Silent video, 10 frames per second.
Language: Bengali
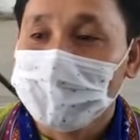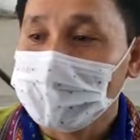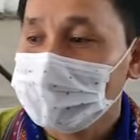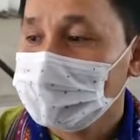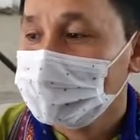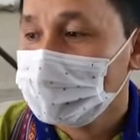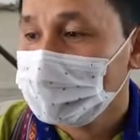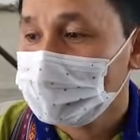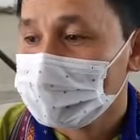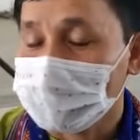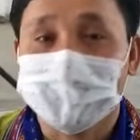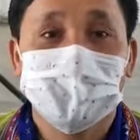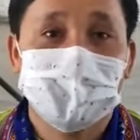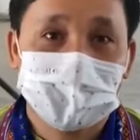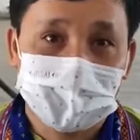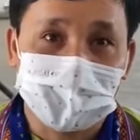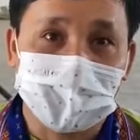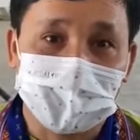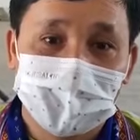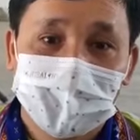পার্টিকে সাহায্য করতে
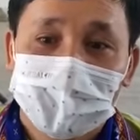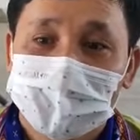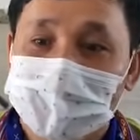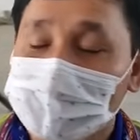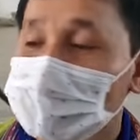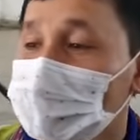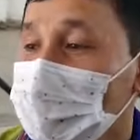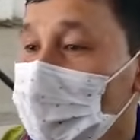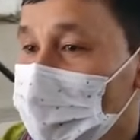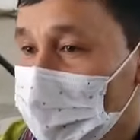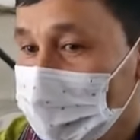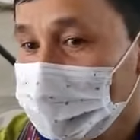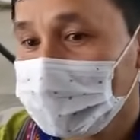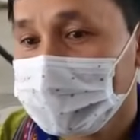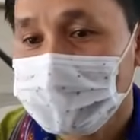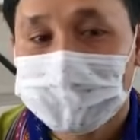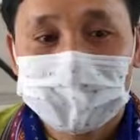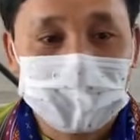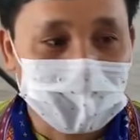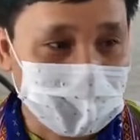পারে তার জন্যই আজকে এখানে
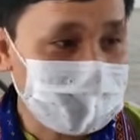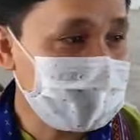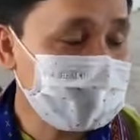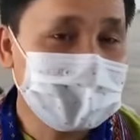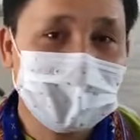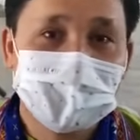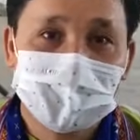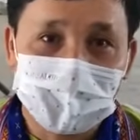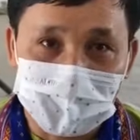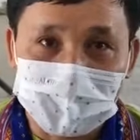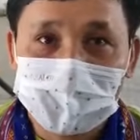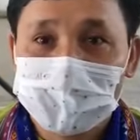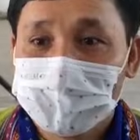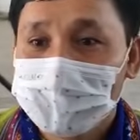প্রথম আমাদের বৈঠক